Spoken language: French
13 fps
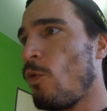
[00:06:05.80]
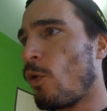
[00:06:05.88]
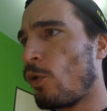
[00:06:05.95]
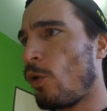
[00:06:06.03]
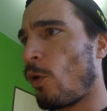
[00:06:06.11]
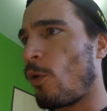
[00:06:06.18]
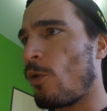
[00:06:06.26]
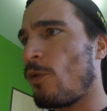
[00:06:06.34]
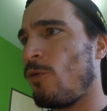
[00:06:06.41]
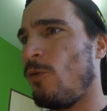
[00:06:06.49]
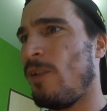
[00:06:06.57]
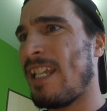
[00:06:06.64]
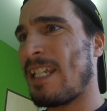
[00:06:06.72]
au drone
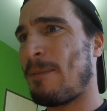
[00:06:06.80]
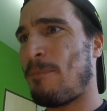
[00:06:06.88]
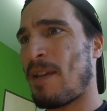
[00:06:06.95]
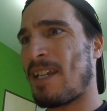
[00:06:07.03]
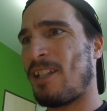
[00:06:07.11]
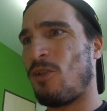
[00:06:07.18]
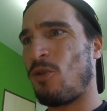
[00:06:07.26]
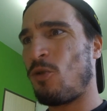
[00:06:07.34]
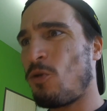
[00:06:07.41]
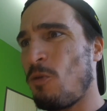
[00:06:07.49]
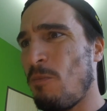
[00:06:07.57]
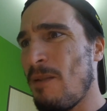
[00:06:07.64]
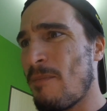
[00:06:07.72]
une espèce de
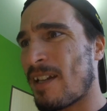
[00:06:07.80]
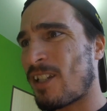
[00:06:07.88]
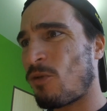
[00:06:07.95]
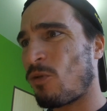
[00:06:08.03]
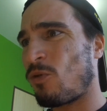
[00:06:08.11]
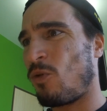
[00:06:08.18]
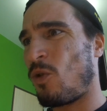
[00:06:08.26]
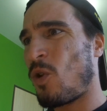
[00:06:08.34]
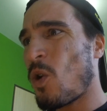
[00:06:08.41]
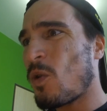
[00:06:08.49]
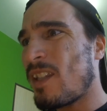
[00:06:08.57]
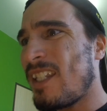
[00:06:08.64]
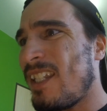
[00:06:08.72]
sublimation du
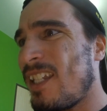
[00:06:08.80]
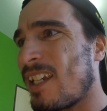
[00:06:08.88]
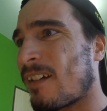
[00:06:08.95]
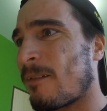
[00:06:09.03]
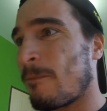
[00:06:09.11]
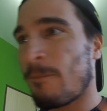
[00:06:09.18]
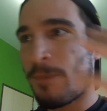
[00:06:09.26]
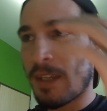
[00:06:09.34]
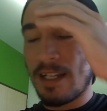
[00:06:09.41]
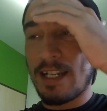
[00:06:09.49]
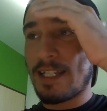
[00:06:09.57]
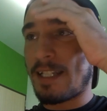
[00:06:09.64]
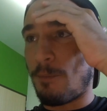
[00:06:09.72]
quotidien
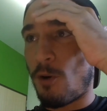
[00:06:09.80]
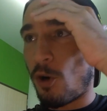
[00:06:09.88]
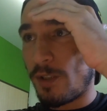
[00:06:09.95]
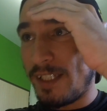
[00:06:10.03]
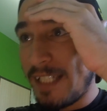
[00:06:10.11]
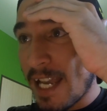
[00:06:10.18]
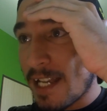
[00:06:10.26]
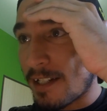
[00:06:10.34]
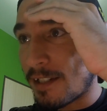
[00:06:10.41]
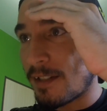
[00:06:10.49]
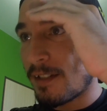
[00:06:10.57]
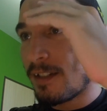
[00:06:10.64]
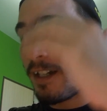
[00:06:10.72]
Là, ça me rend dingue.
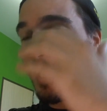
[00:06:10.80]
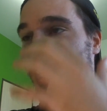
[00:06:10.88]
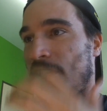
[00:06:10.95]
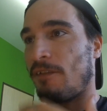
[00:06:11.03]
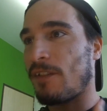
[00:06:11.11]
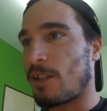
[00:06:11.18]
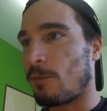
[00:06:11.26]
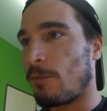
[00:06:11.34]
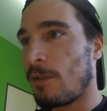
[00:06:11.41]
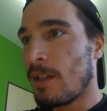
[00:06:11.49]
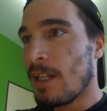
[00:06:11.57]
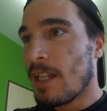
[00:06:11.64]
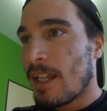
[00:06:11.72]
Ah, j'ai des frissons.
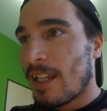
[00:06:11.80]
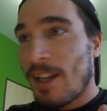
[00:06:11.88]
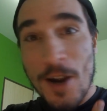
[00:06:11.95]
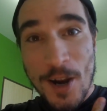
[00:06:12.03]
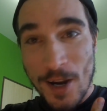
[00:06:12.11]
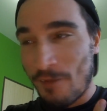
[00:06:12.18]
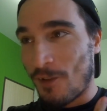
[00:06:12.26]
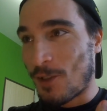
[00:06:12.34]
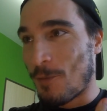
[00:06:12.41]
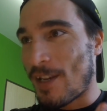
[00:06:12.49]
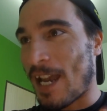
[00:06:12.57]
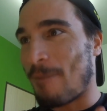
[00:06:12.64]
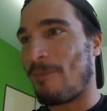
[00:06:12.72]
Faut que je me
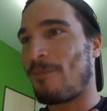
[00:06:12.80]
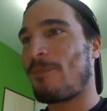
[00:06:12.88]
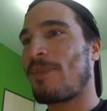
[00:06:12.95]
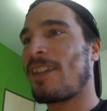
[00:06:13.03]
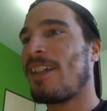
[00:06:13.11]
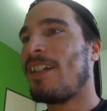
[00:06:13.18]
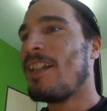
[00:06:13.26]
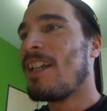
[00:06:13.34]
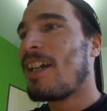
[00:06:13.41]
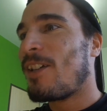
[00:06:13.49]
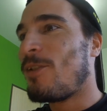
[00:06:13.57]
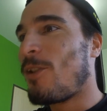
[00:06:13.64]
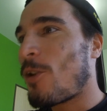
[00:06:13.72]
calme.
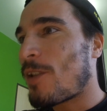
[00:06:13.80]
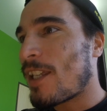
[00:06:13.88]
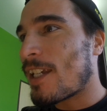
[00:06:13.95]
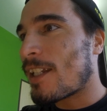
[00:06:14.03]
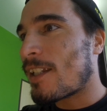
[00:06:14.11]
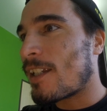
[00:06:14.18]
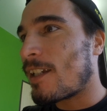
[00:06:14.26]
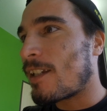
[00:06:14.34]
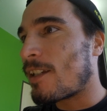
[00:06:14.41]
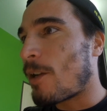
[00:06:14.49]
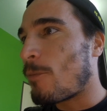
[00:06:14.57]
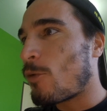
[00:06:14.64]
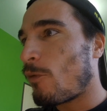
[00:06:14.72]
Du quotidien des hommes du